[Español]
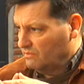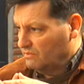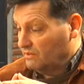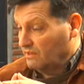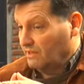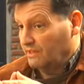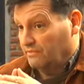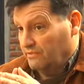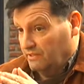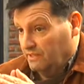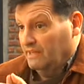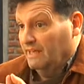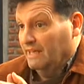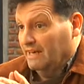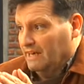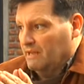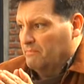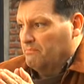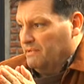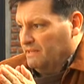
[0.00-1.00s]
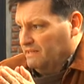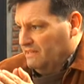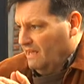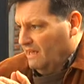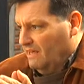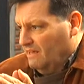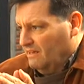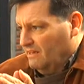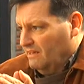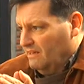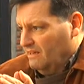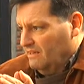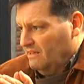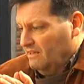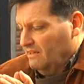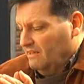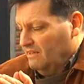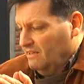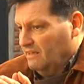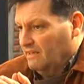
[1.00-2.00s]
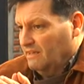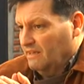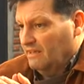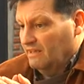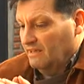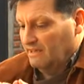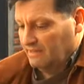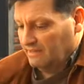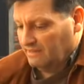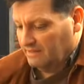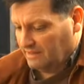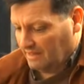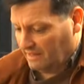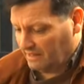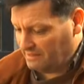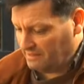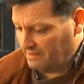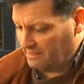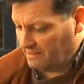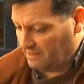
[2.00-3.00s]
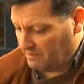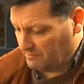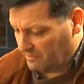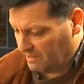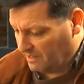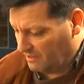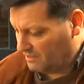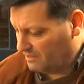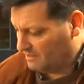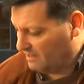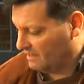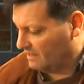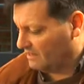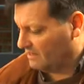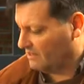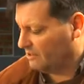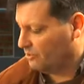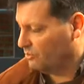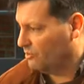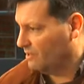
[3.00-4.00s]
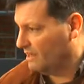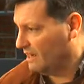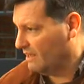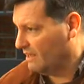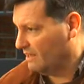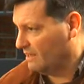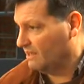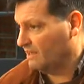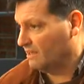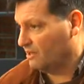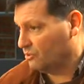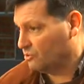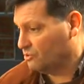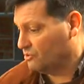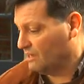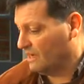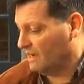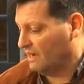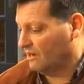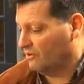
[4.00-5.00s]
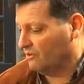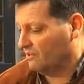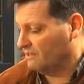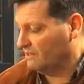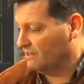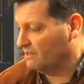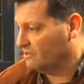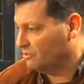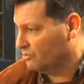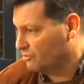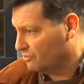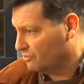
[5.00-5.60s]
que sea respetada y que interceda para evitar que, Rusia haga lo que está haciendo en